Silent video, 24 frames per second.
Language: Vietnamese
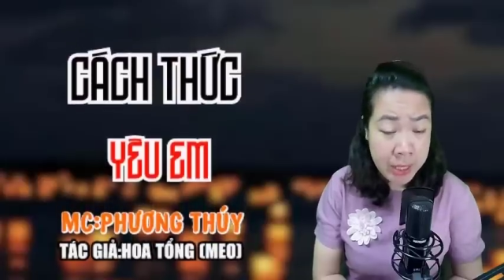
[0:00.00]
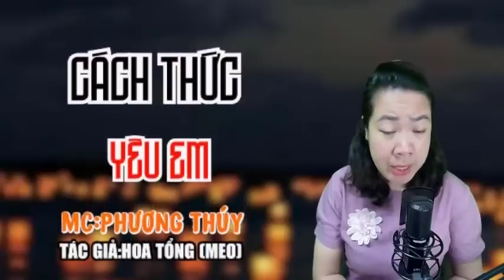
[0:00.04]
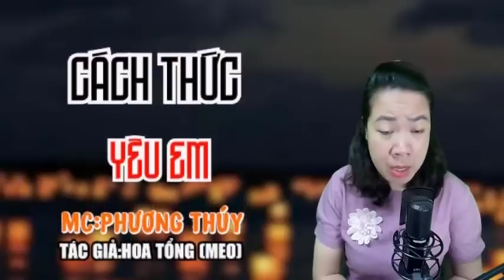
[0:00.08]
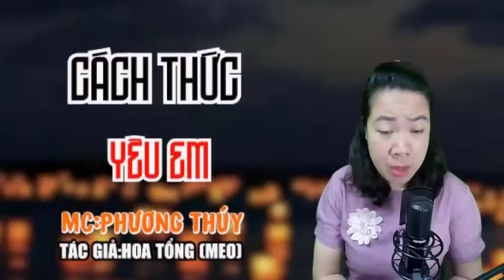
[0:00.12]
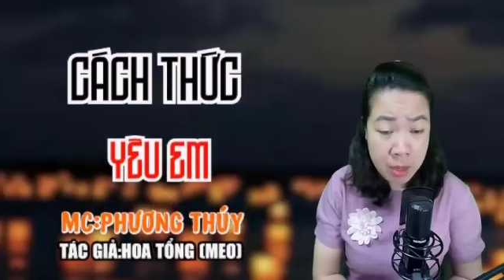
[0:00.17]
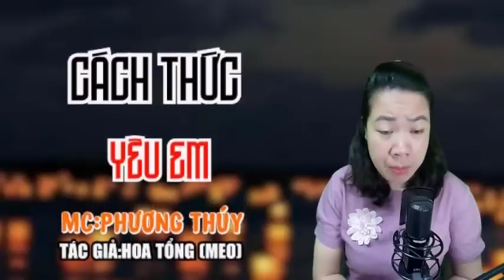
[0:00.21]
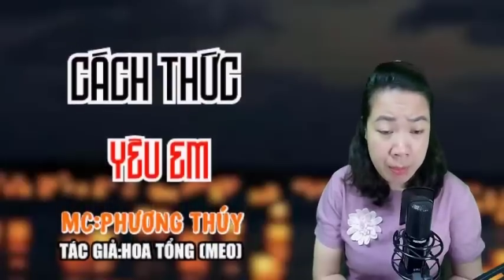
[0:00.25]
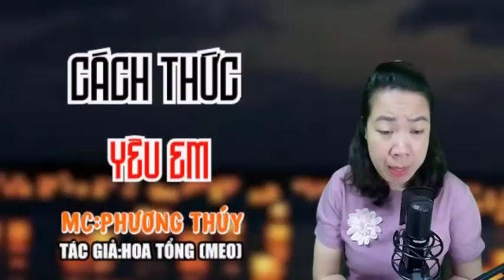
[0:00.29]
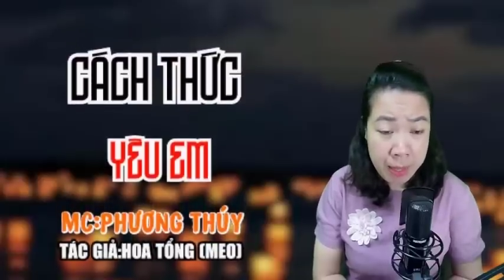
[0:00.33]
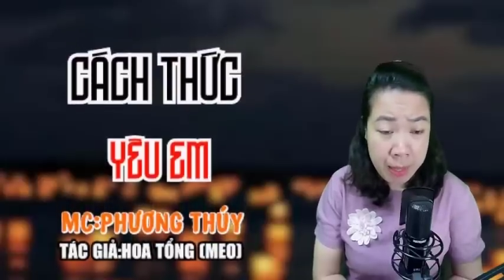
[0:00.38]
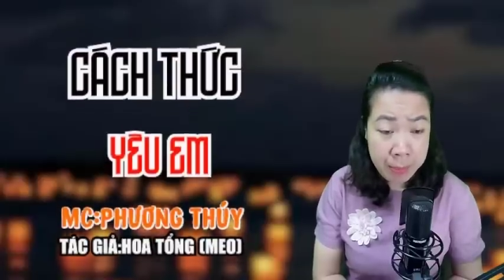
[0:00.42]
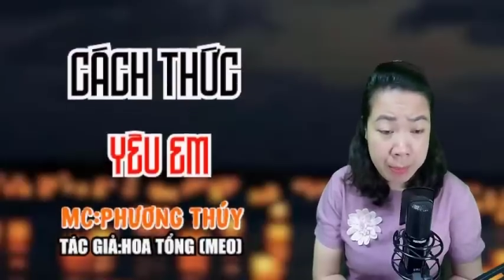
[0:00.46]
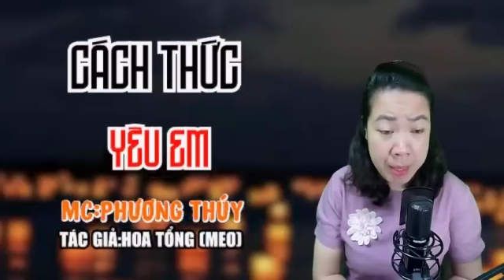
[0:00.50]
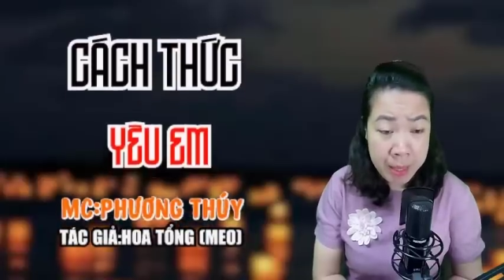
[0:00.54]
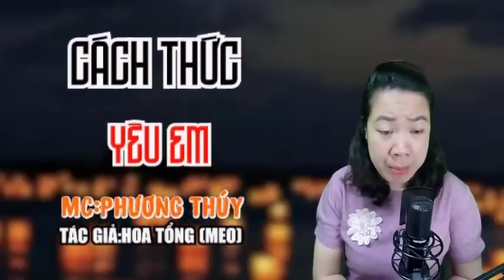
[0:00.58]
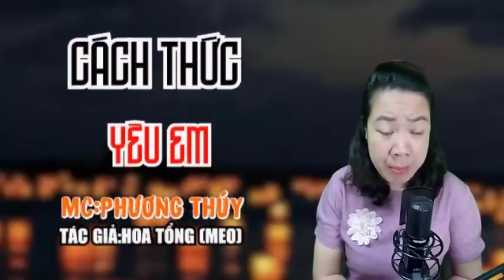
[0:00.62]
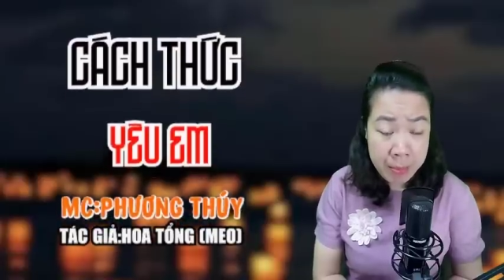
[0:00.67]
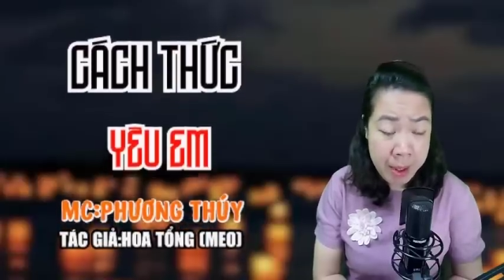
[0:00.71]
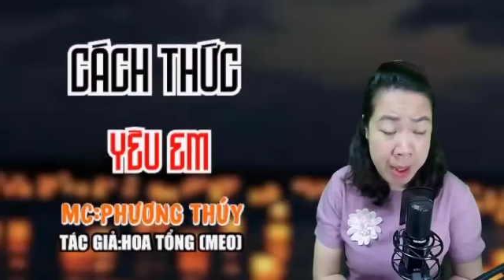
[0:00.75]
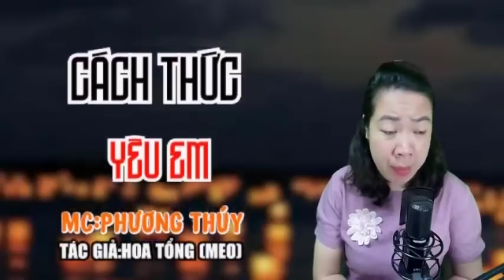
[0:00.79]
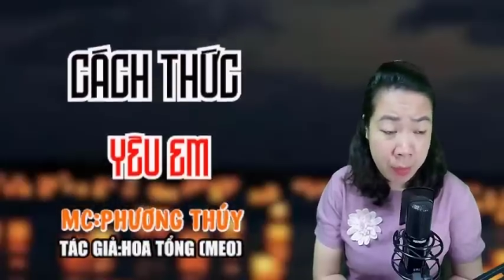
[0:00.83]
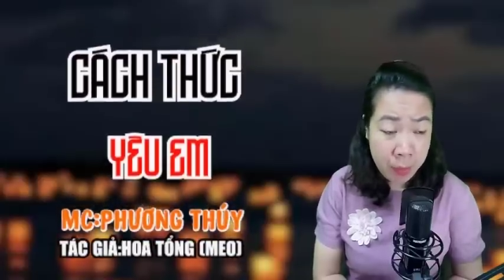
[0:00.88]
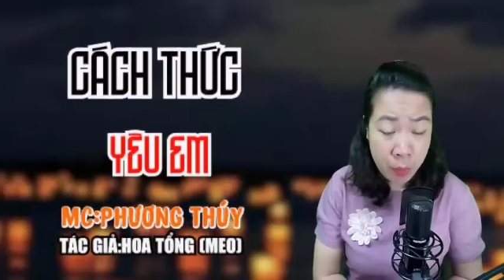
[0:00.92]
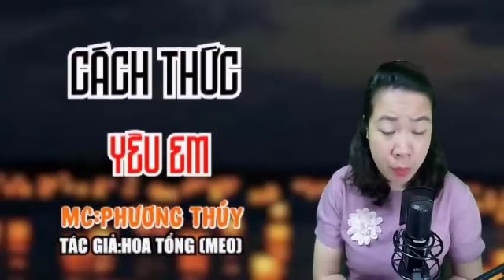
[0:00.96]
gương mặt mịn
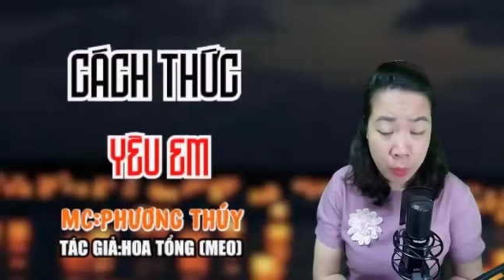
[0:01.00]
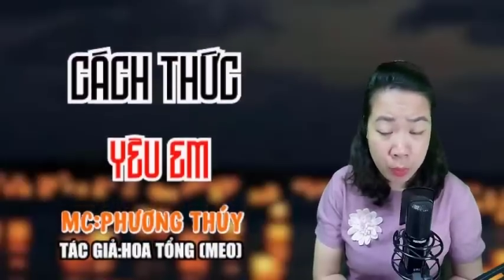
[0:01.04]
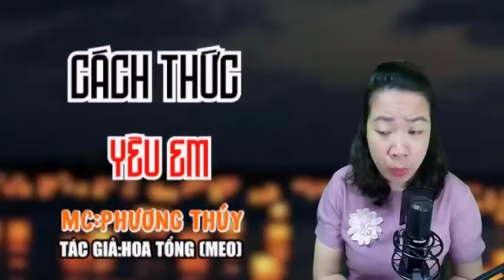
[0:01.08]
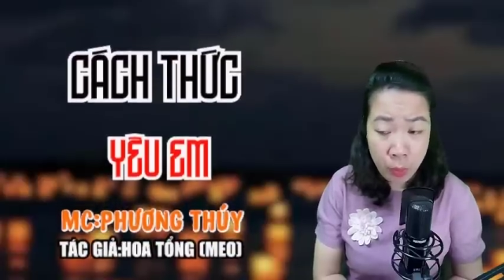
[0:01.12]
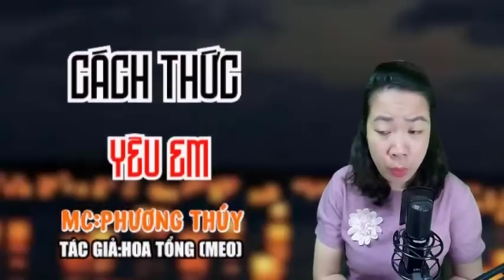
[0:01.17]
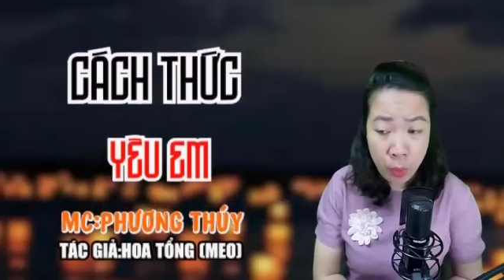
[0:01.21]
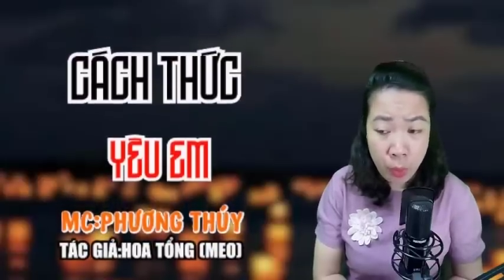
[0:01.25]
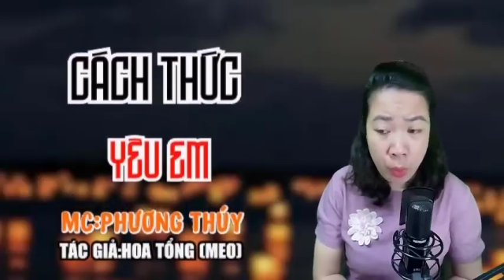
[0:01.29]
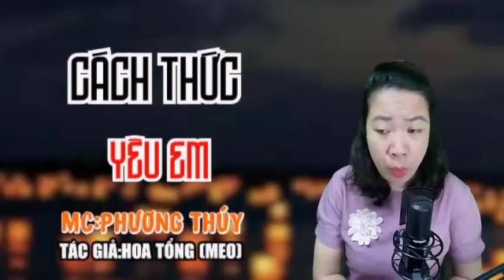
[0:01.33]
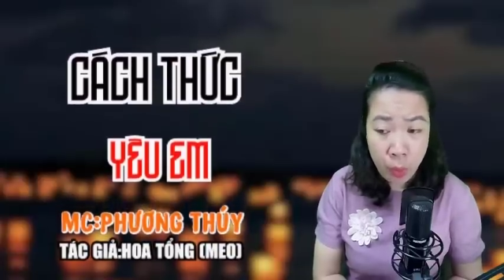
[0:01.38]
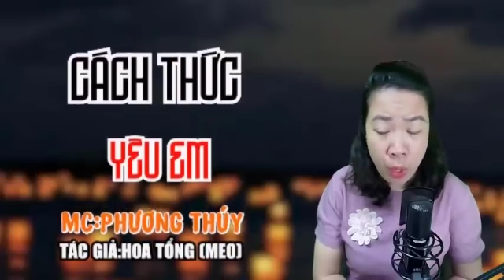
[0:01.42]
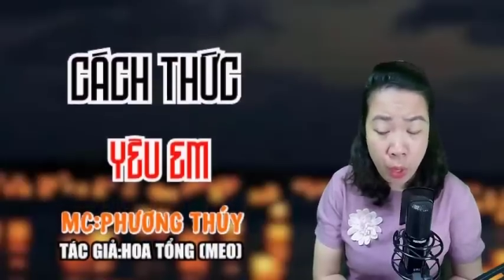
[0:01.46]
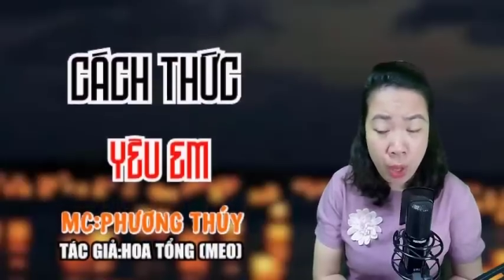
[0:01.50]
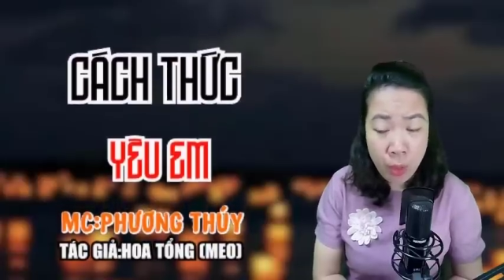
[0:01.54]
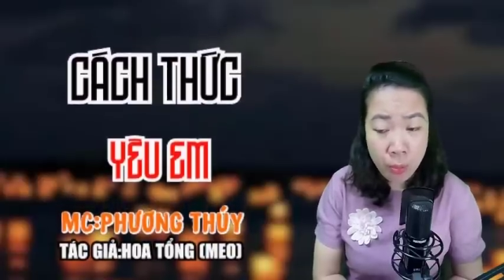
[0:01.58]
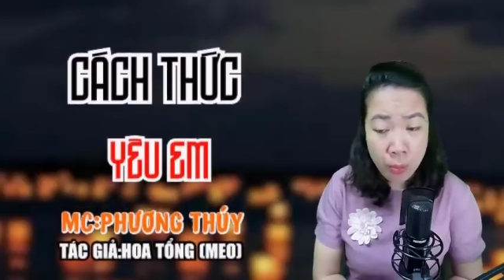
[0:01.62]
màng của cô,